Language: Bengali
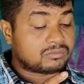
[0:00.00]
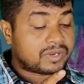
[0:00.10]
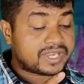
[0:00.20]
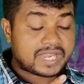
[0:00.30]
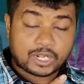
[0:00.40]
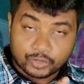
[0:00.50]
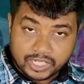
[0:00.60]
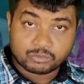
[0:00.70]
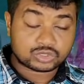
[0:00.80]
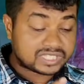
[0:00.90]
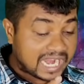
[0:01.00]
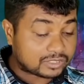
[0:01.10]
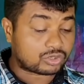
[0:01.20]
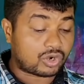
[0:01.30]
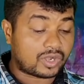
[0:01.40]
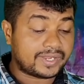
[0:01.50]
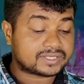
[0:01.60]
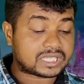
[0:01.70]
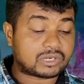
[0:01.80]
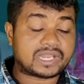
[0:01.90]
মানে এখন এই মুহূর্তে আটক হয়
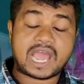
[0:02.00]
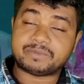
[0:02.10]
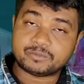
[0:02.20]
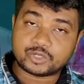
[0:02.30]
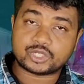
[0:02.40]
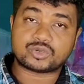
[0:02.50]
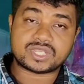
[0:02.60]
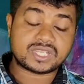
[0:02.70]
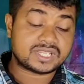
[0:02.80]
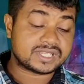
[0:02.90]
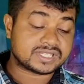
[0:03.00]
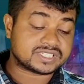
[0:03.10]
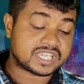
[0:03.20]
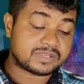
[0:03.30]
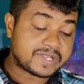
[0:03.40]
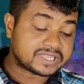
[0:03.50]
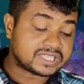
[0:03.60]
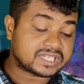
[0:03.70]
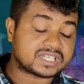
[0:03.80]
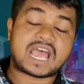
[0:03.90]
তাহলে আমি মনে করি যে এই
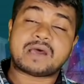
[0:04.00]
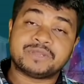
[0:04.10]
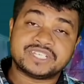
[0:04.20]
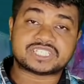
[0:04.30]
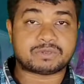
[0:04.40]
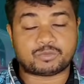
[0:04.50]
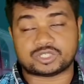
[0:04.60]
ব্যক্তির নাম হিসাবে